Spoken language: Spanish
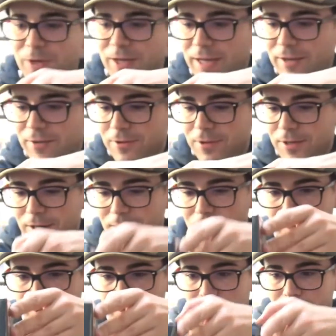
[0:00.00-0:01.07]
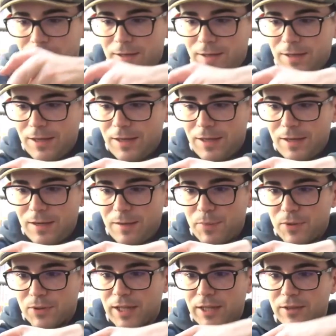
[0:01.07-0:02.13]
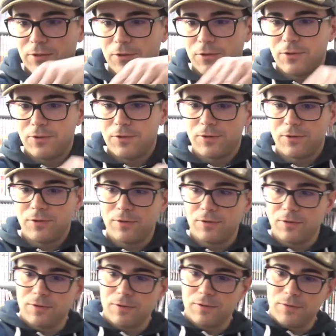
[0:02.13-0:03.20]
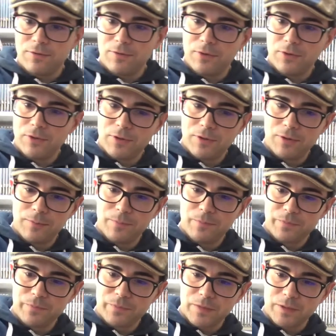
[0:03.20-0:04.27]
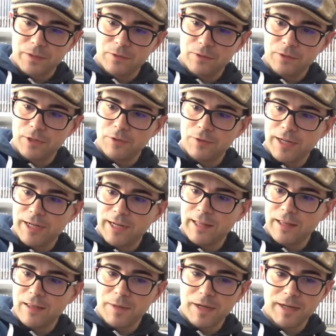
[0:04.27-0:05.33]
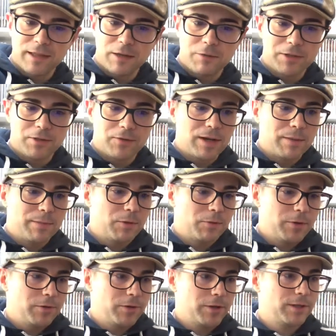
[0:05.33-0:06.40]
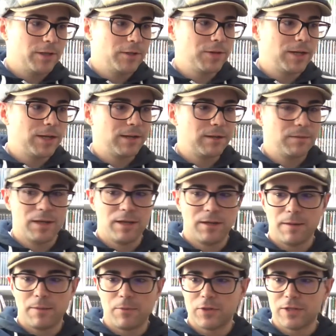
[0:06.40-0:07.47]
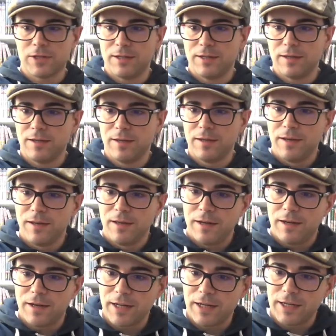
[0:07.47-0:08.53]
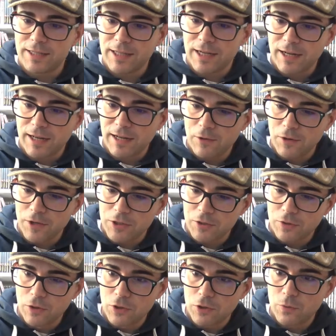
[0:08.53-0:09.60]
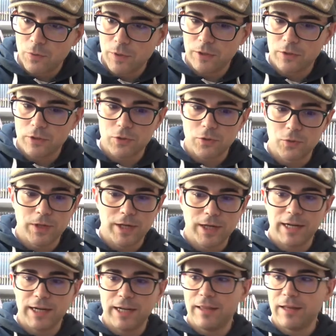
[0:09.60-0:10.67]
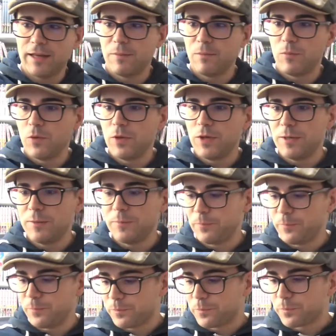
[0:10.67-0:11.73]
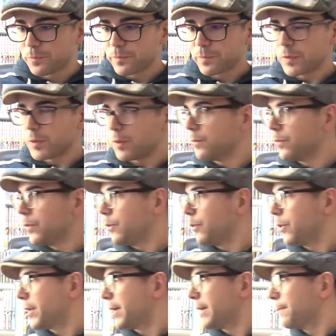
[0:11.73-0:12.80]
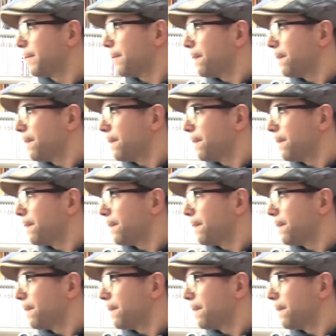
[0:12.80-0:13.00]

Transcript: claro, y por tanto no, no, mm, no tiene una calidad de imagen de 4K, pero bueno, que tiene una, que vamos, que registrará lo que son los juegos con una calidad muy, muy buena.